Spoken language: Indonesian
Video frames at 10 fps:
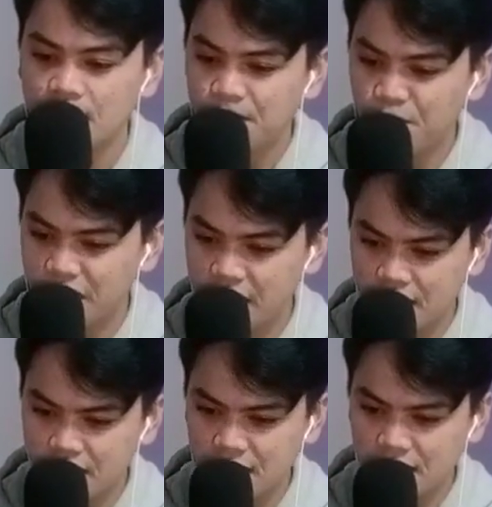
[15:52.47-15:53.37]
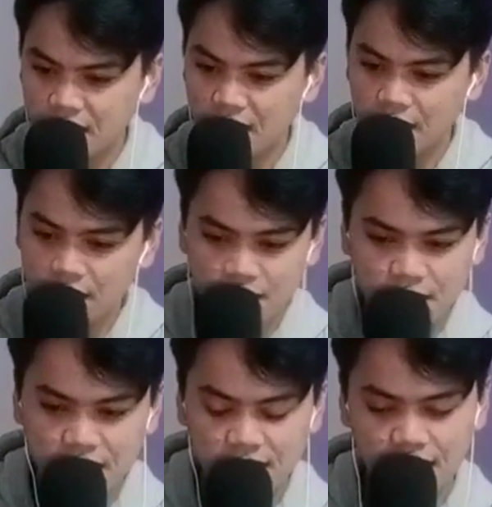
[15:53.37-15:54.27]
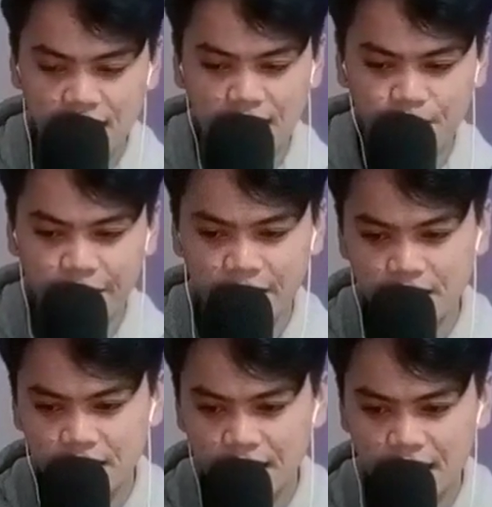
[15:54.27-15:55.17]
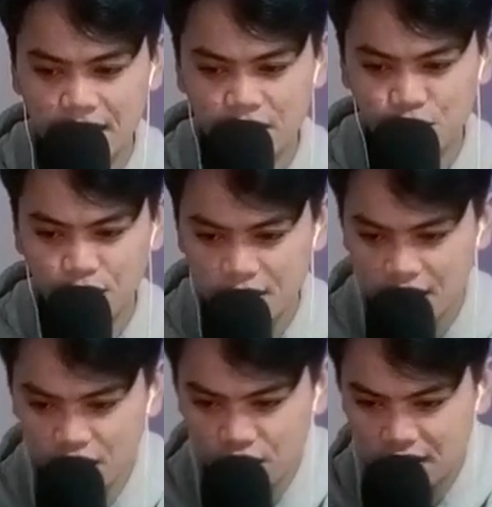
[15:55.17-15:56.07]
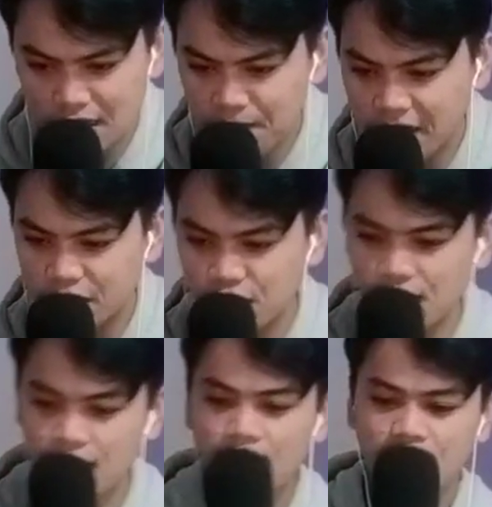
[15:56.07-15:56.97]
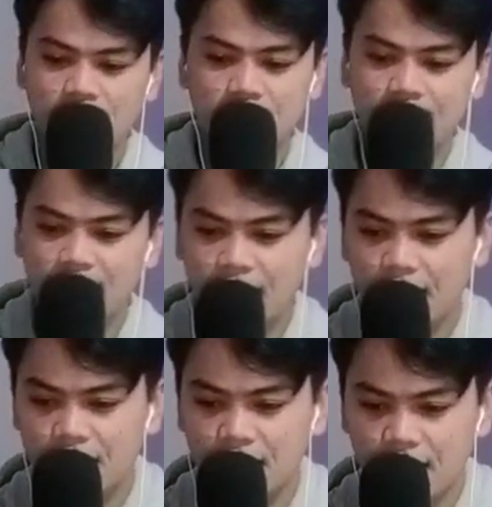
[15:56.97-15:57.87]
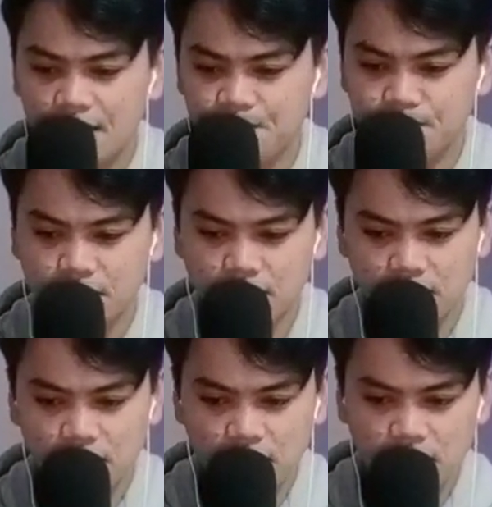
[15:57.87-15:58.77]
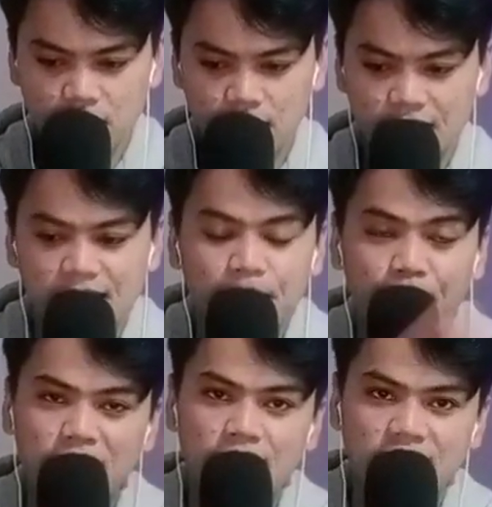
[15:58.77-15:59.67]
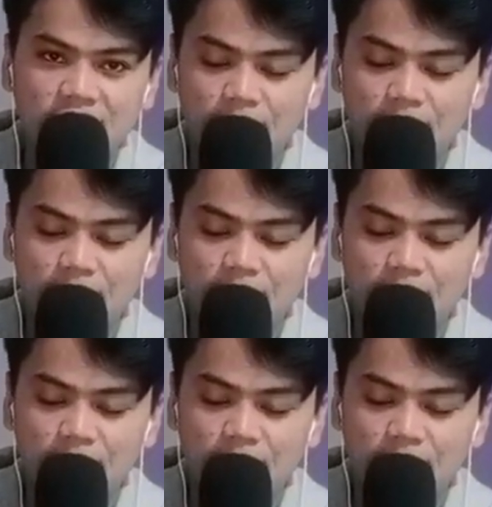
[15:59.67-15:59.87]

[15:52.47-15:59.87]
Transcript: mungkin di sini kita di apa yang Ihang 216 itu dia ada tempat letak